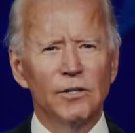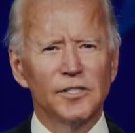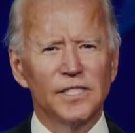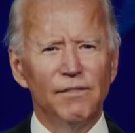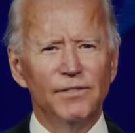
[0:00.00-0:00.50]
Hơn
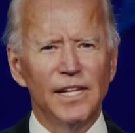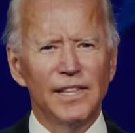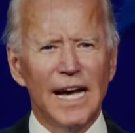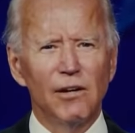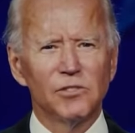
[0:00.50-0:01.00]

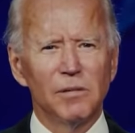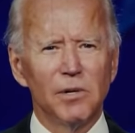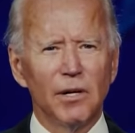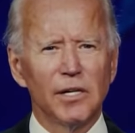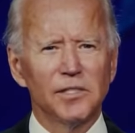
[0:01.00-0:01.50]
170.000
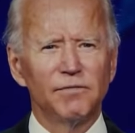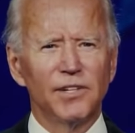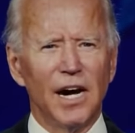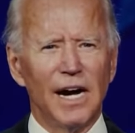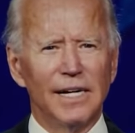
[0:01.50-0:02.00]
người Mỹ đã
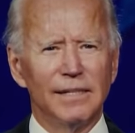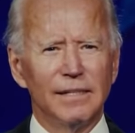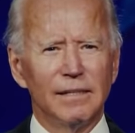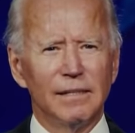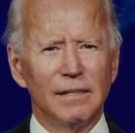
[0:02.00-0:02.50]
chết vì
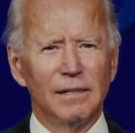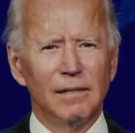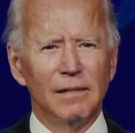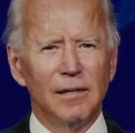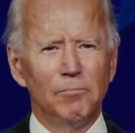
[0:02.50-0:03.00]
COVID-19
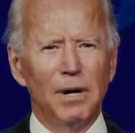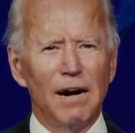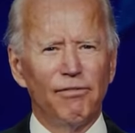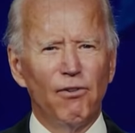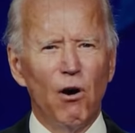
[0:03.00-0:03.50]

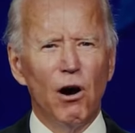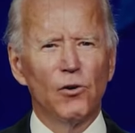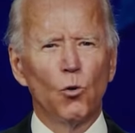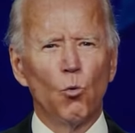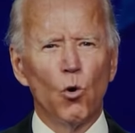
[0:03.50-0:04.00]
hơn 50 triệu
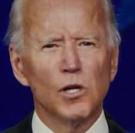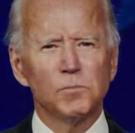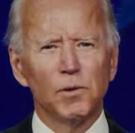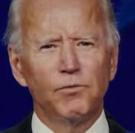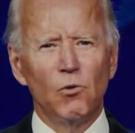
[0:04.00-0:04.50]
người thất nghiệp,